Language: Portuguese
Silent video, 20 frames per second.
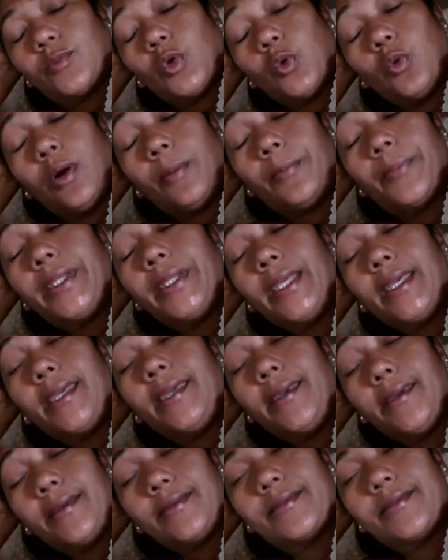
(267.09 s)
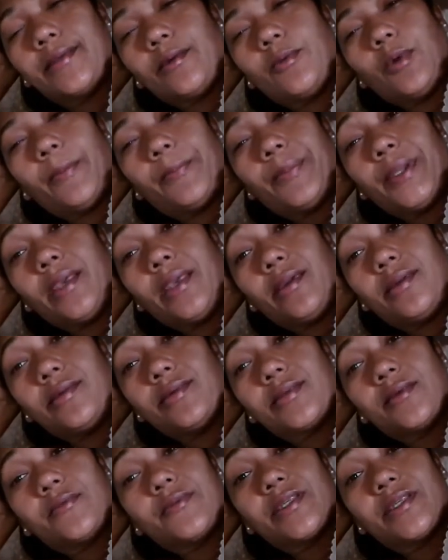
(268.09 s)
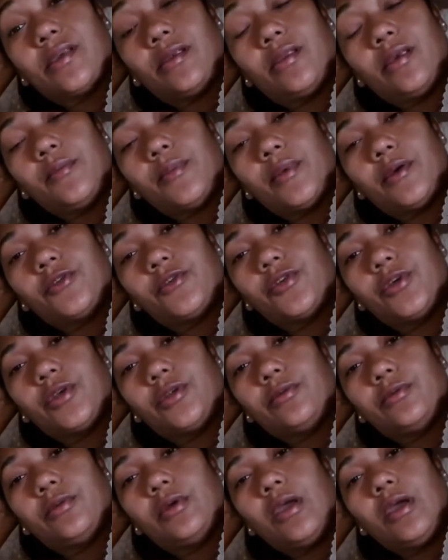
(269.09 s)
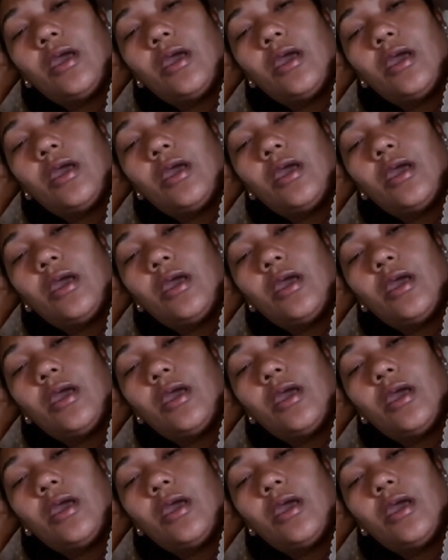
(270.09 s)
com uma preguiça, uma preguiça, vocês nem imaginam.